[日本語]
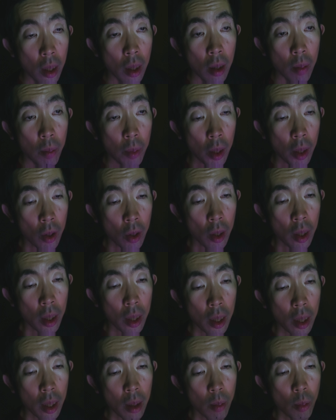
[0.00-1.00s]
丸い
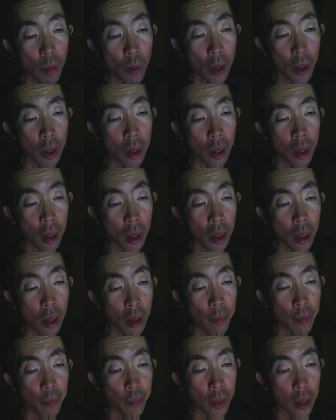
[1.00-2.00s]
鏡もあってね、
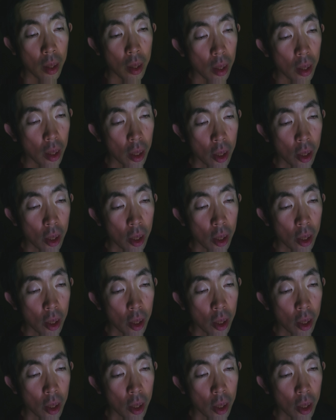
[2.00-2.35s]
非